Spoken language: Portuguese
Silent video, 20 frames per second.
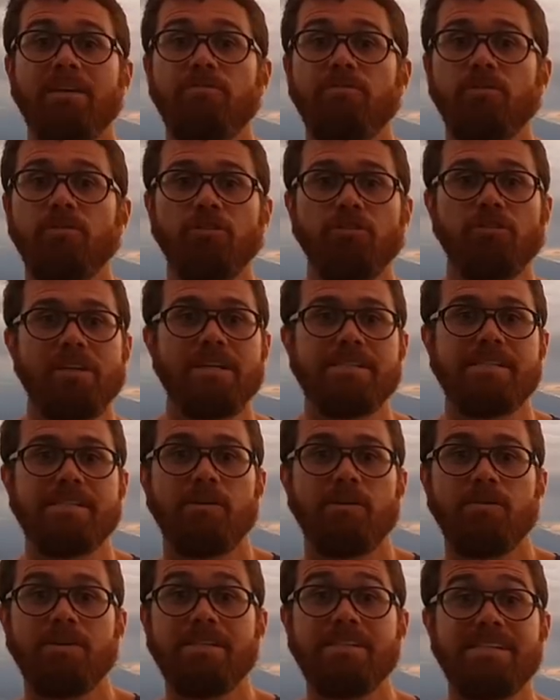a
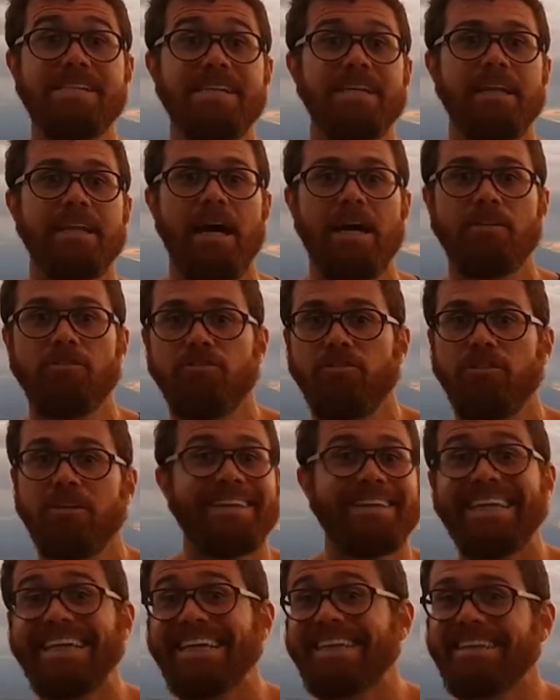frustração e a ansiedade de
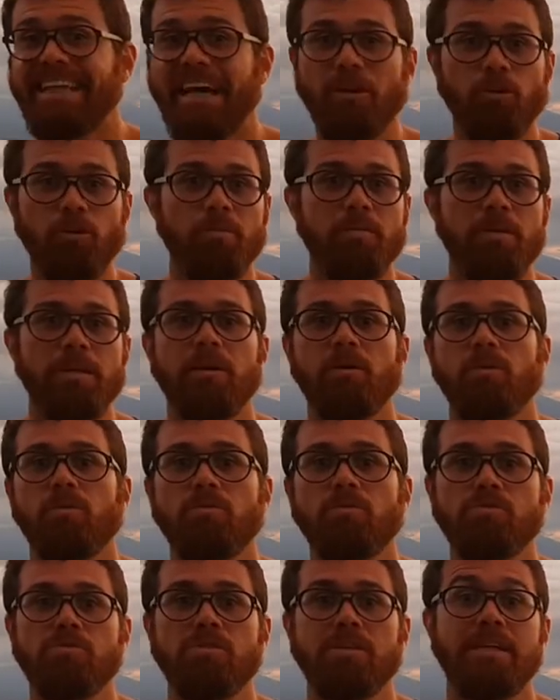tentar dormir e não
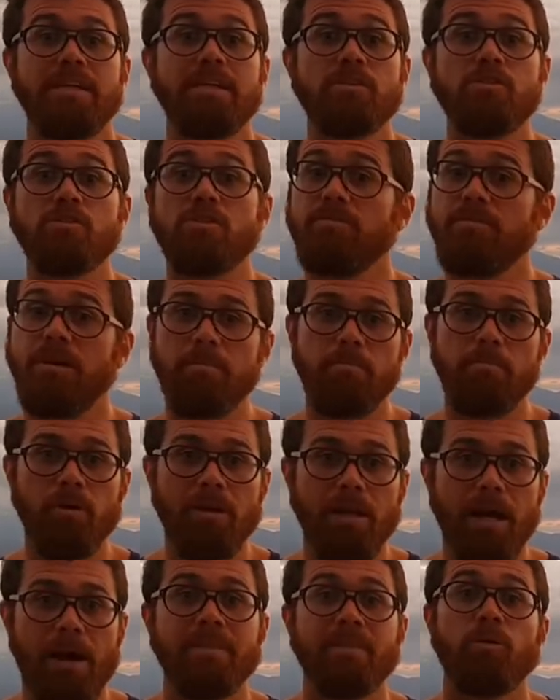conseguir só vai
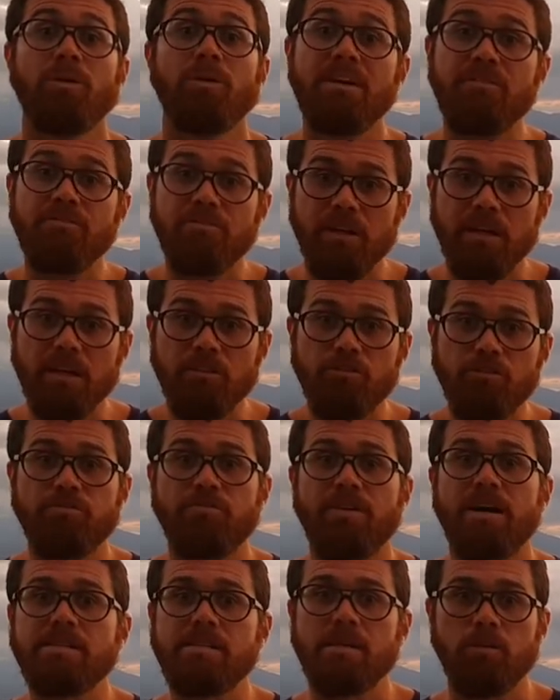piorar. Então levante,
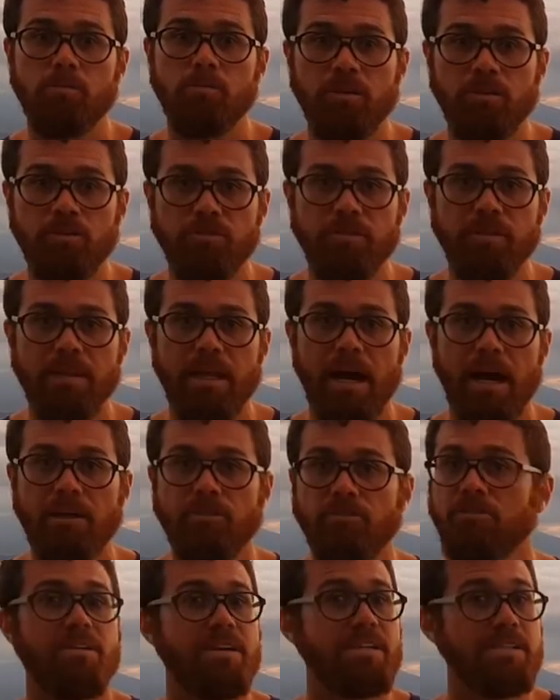faça alguma
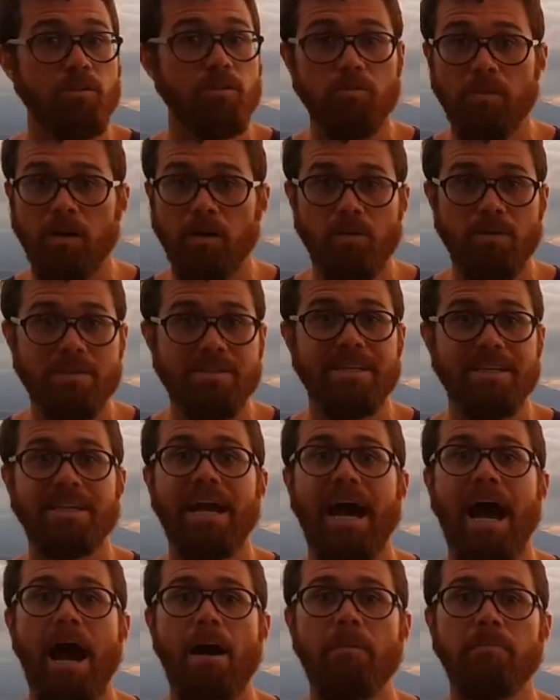atividade, faça alguma coisa ali
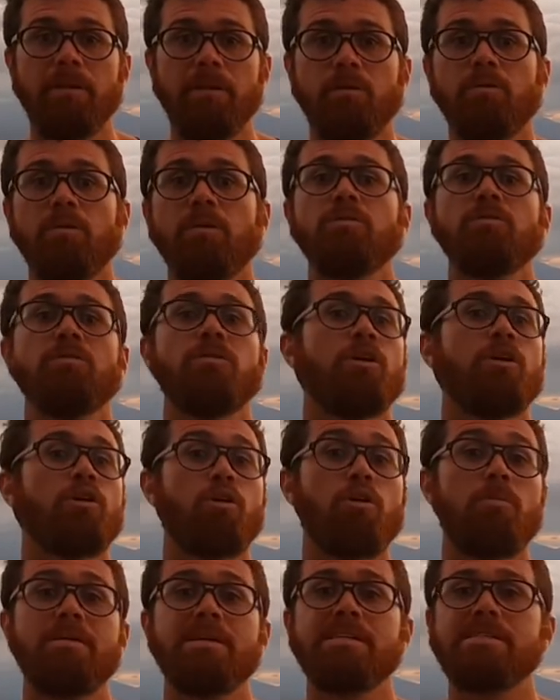rápida e quando
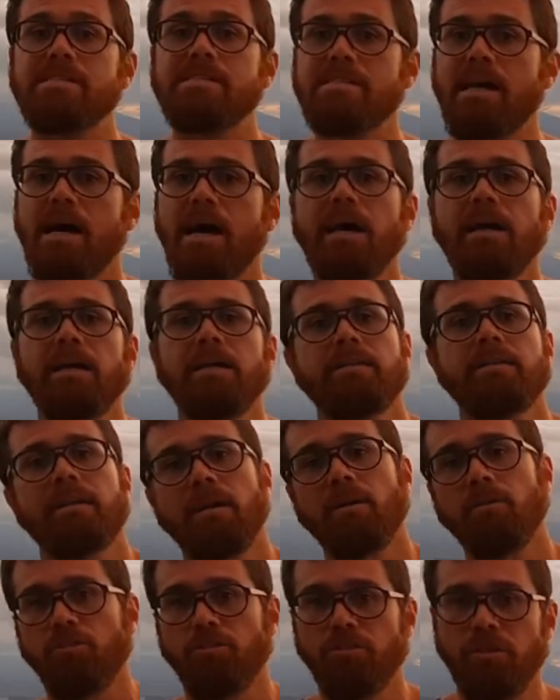começar a
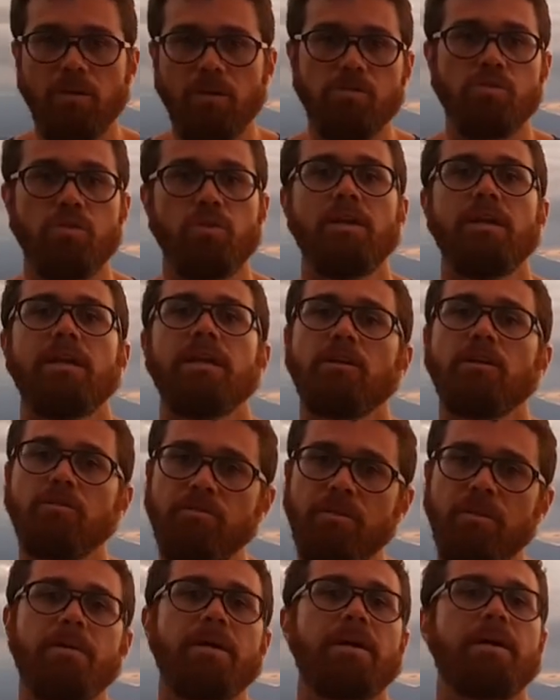entrar no estado sonolento,
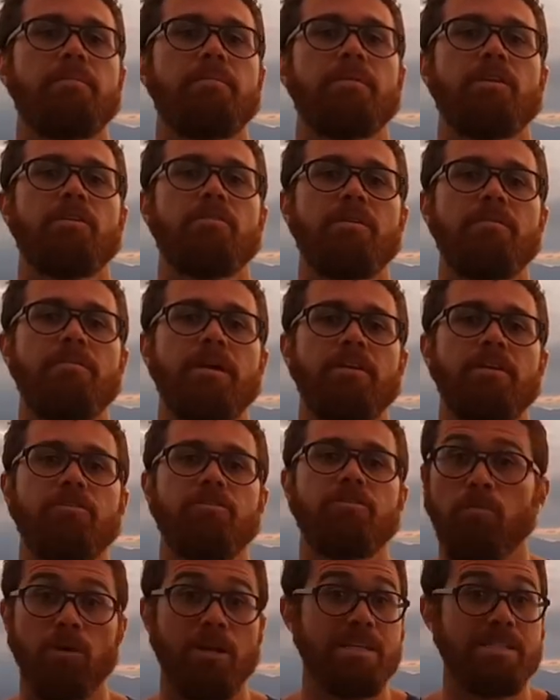vá para a cama
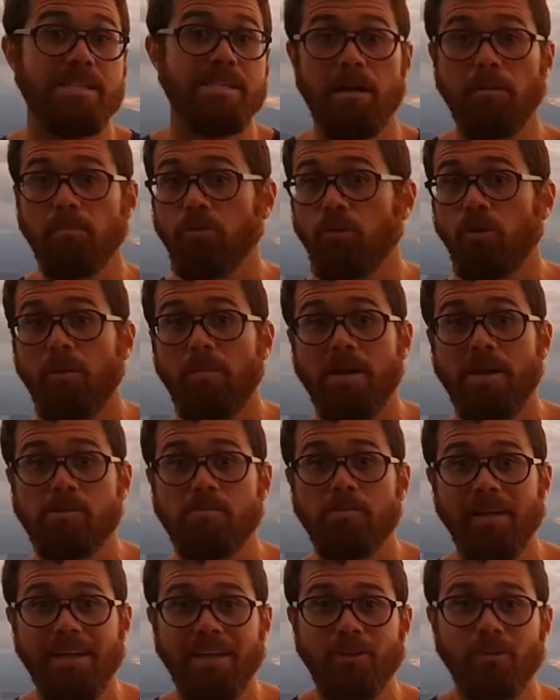novamente. Por exemplo, comece
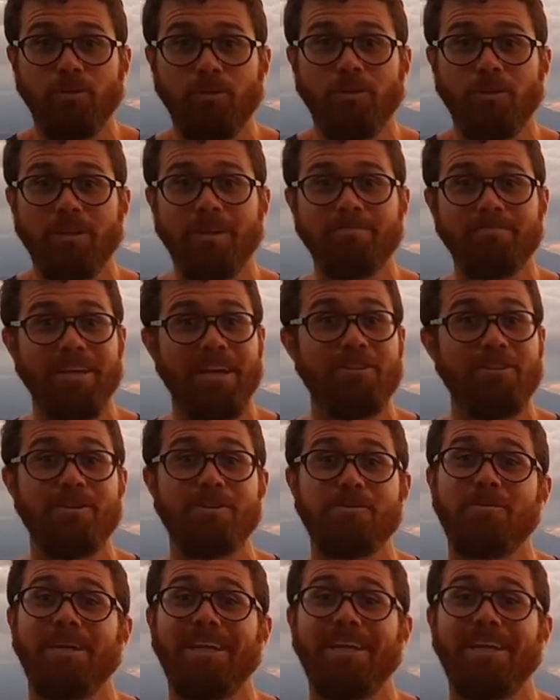uma leitura, às vezes uma